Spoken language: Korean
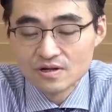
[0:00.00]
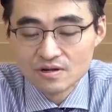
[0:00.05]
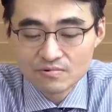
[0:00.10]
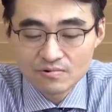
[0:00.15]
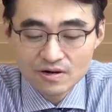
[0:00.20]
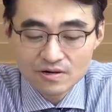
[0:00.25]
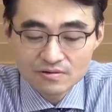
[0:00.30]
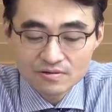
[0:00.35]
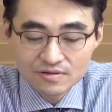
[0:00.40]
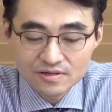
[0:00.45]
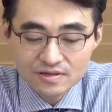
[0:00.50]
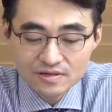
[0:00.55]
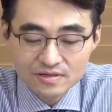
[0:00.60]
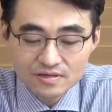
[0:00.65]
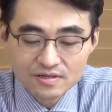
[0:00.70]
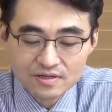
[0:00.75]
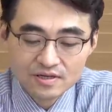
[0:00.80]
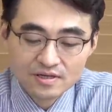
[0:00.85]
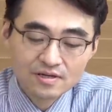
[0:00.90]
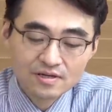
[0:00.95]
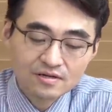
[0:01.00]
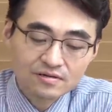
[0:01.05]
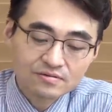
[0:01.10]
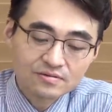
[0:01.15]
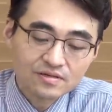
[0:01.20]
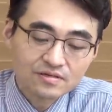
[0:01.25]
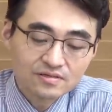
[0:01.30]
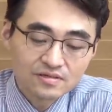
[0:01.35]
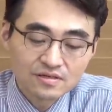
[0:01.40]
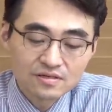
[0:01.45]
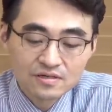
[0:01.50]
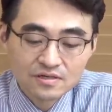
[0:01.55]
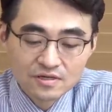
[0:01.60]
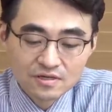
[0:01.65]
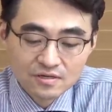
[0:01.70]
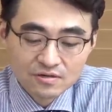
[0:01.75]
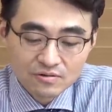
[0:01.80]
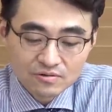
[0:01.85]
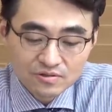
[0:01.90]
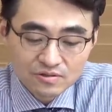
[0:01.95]
과거에 근데 이제
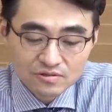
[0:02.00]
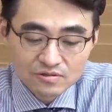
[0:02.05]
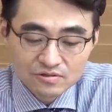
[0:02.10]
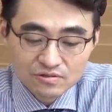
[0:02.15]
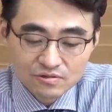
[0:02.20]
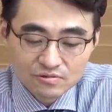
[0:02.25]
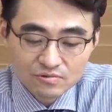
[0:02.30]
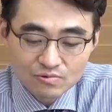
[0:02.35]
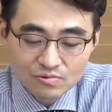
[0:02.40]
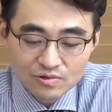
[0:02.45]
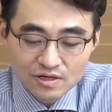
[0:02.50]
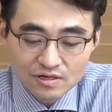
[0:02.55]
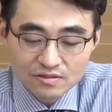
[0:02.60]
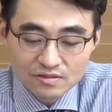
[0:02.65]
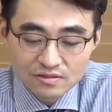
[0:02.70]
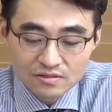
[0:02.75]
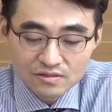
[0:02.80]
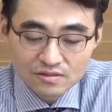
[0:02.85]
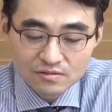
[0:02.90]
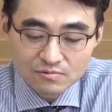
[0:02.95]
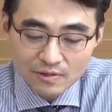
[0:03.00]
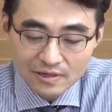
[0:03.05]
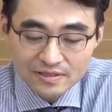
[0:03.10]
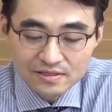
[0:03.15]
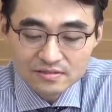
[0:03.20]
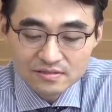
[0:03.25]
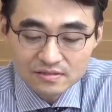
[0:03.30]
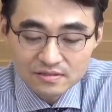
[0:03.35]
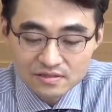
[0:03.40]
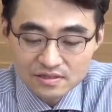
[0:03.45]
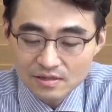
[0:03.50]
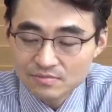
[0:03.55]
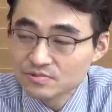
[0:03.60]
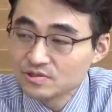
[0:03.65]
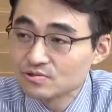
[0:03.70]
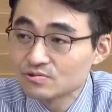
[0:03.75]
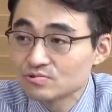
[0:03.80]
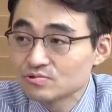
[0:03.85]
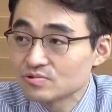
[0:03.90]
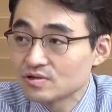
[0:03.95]
어쨌든 그런 논란들을 완전히
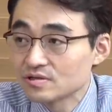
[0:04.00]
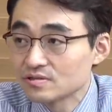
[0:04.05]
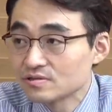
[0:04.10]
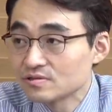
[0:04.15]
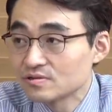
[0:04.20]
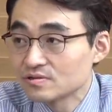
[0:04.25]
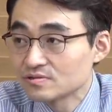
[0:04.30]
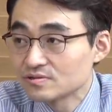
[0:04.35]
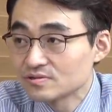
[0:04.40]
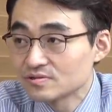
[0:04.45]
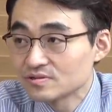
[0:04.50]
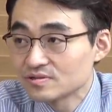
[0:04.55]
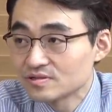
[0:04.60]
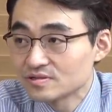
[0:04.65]
잠재울 수가 있는 거죠.